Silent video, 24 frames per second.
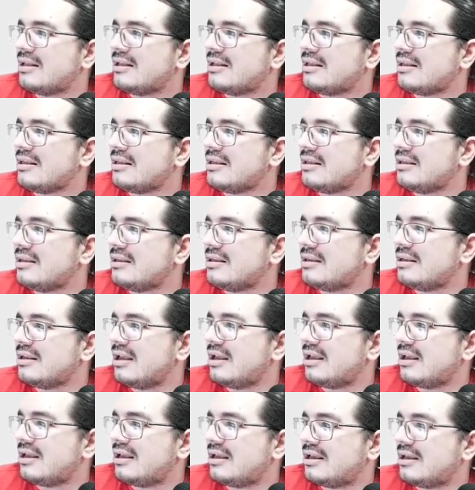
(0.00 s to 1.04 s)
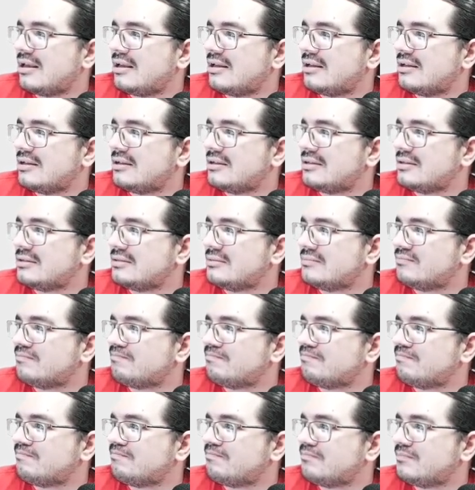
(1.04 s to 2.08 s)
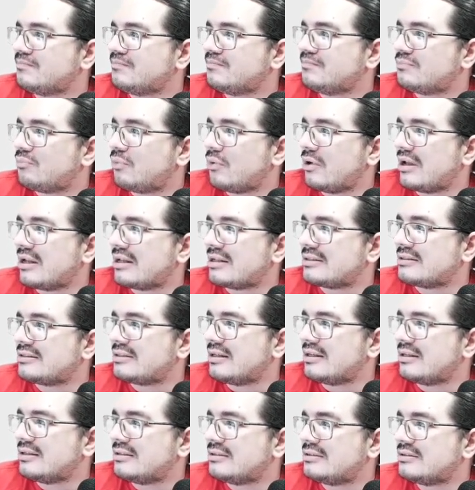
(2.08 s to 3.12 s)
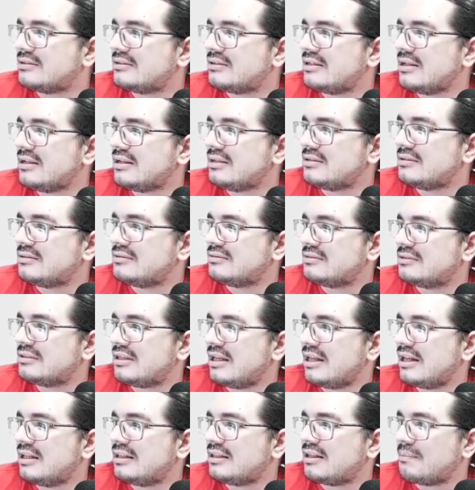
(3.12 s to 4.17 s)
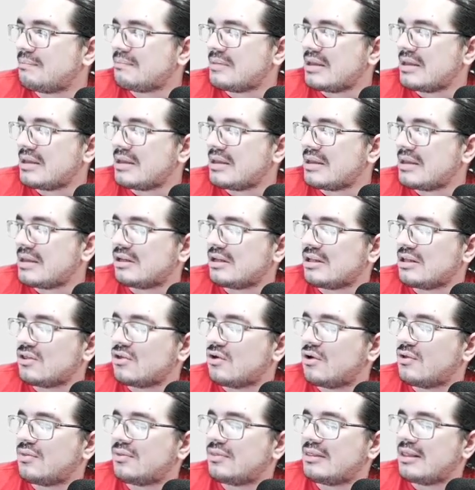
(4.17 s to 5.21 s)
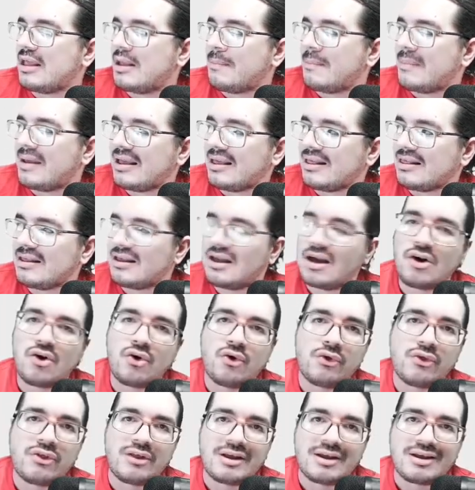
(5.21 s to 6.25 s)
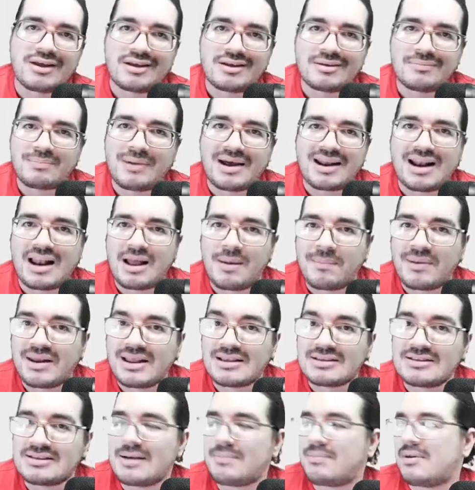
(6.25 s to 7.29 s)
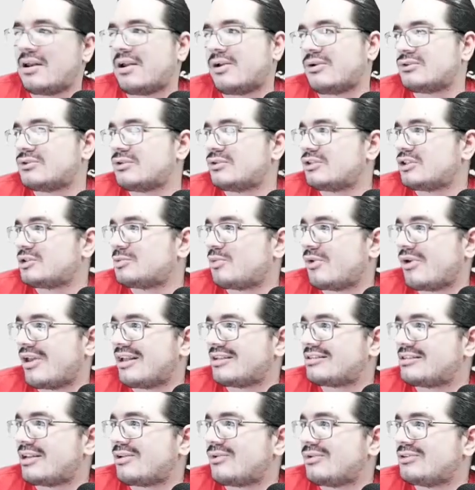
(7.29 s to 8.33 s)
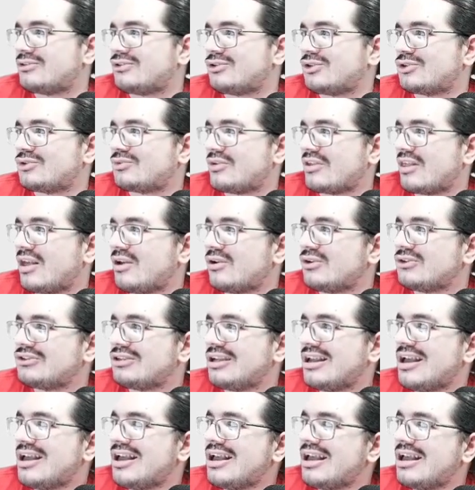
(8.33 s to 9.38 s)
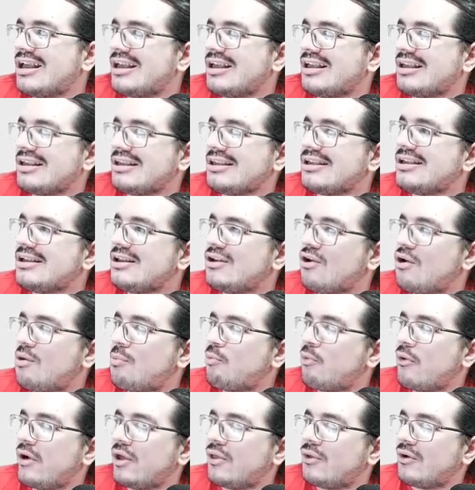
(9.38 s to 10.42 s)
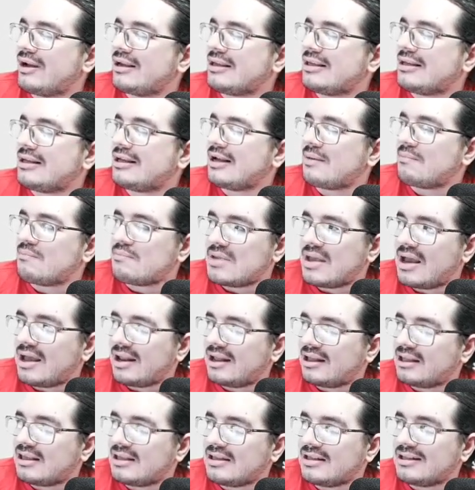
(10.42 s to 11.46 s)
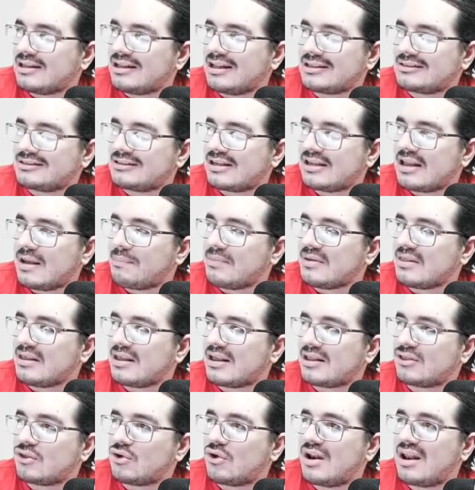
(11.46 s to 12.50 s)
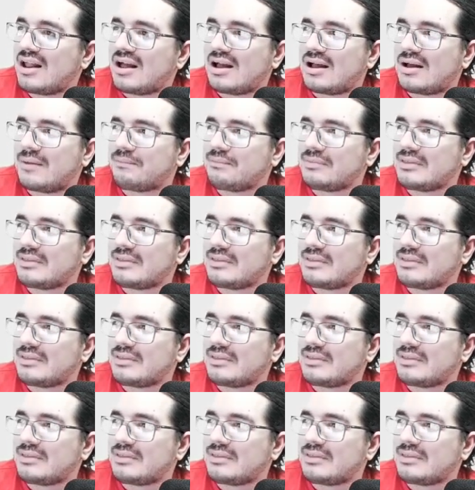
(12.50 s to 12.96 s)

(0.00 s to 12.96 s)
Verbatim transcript: Y eh, pues sí, tiene también contenido de media o de para la prensa, para nosotros poder hacer nuestros videos. Y lo puedo aquí cambiar. Aquí estaría pidiendo la,